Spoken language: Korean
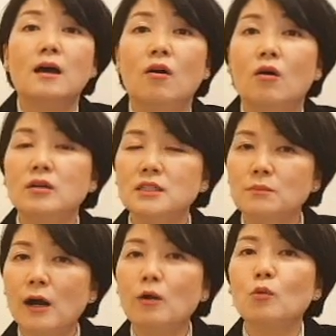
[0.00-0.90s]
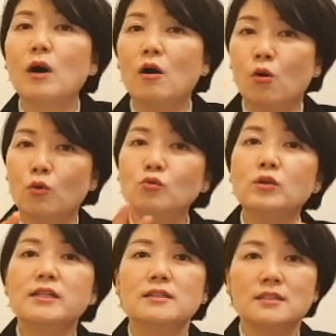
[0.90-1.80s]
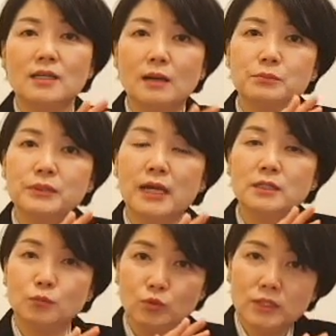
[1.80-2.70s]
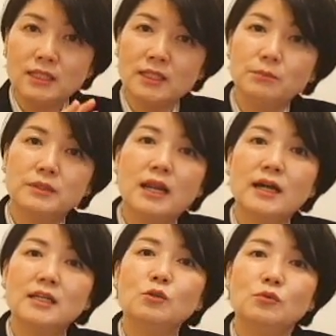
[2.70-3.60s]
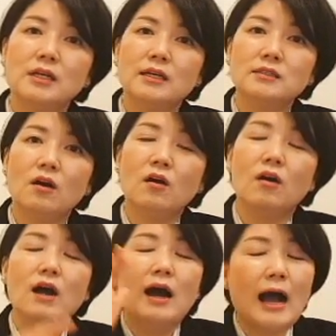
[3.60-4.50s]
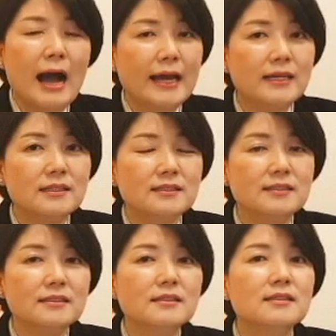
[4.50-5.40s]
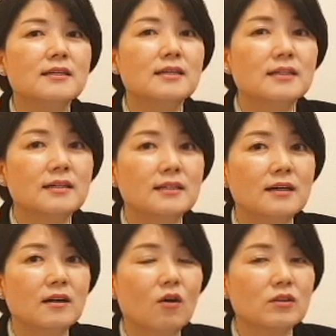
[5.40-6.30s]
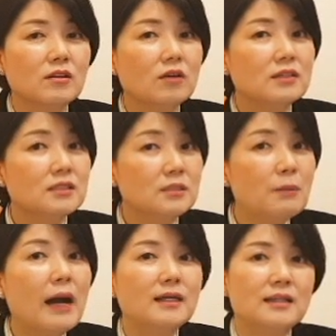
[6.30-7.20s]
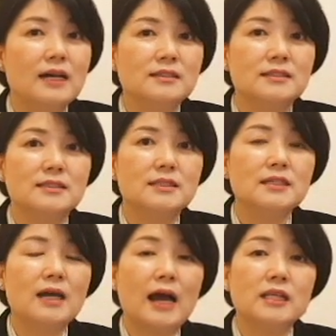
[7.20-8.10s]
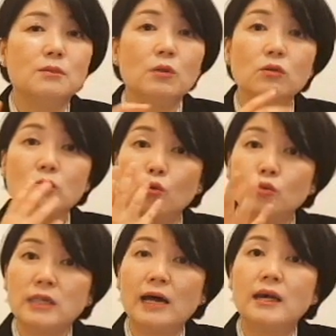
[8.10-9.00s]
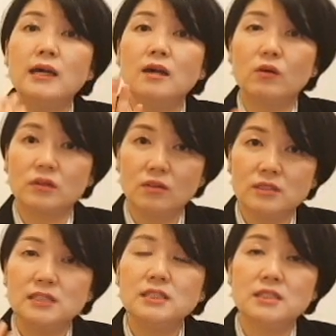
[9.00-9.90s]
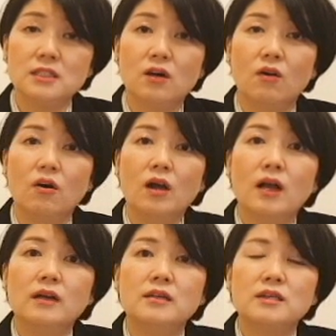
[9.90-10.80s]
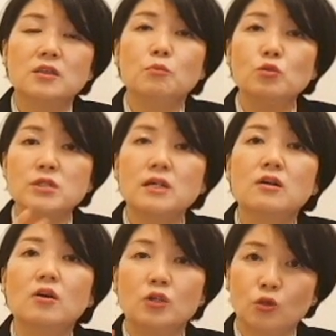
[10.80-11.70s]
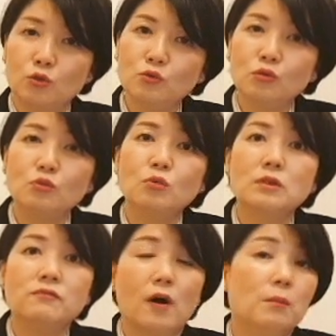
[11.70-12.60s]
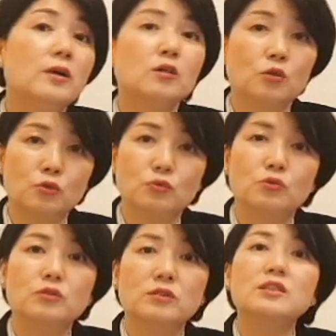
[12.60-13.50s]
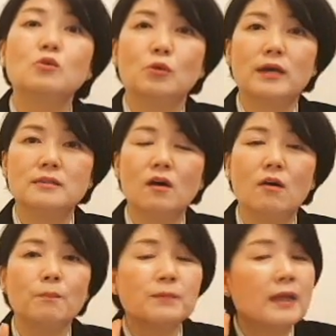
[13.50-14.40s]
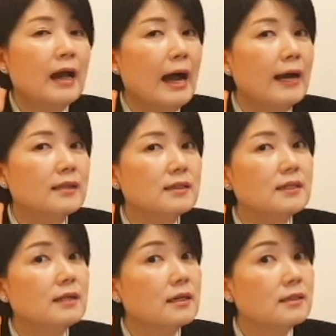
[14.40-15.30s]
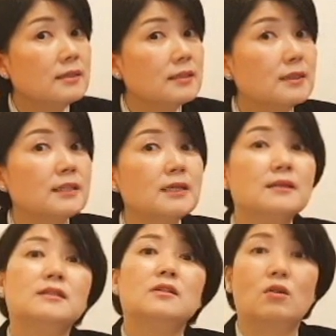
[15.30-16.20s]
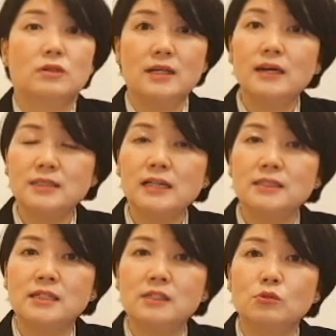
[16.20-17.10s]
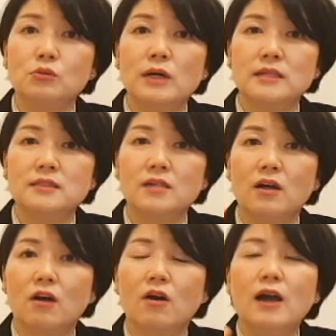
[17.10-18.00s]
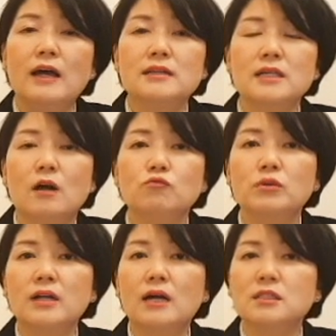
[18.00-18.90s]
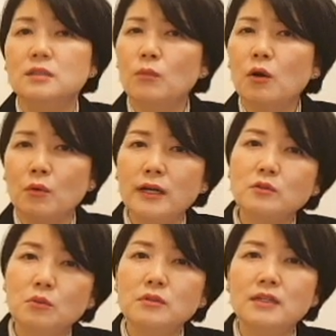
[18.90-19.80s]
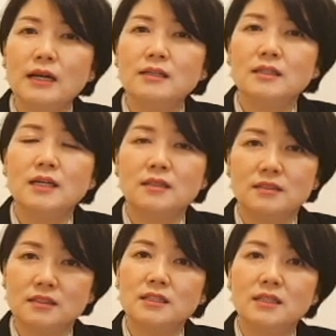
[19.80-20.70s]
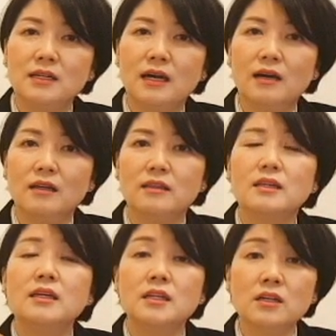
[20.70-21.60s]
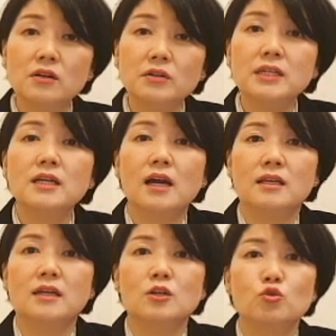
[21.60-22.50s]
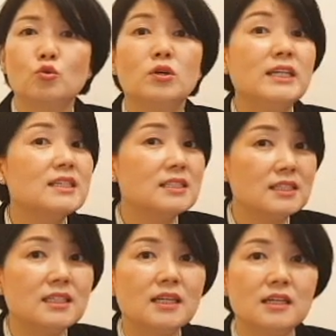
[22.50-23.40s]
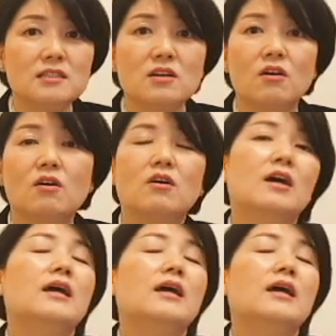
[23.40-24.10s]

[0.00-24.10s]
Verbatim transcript: 어, 음악과 어울리는 스카프의 움직임을 하기 위해서 아이들은 어떤 음악이라든지 아니면 교사의 어떤 지시요 그래서 뮤지컬 큐 또는 버벌 큐를 통해서 아이들이 듣기 능력을 향상시킬 수가 있어요. 자, 우리가 음악 활동을 할 때 듣기란 히어링이 아니라 주로 리스닝이죠.